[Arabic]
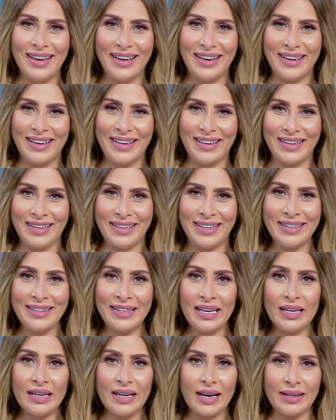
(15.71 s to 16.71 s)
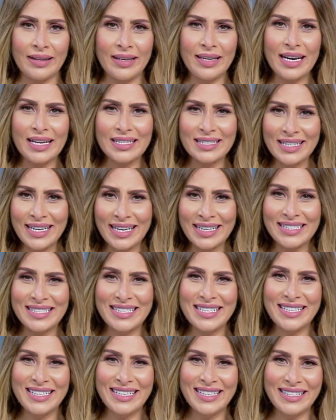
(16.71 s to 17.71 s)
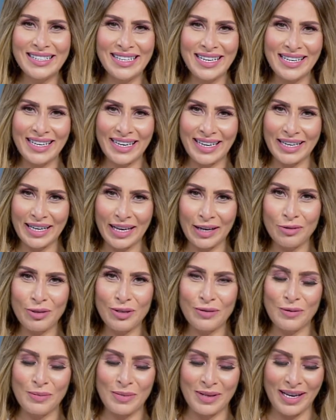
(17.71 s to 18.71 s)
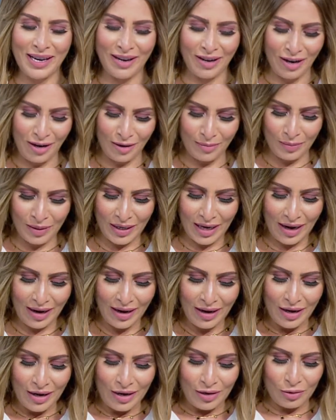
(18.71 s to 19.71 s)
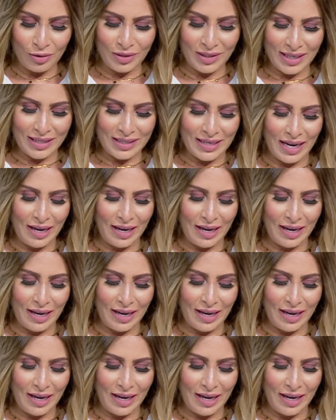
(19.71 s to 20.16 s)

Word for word: آه، جدا عندنا اسئله كتير جدا لكن خلوني في البدايه ارحب بيها استاذه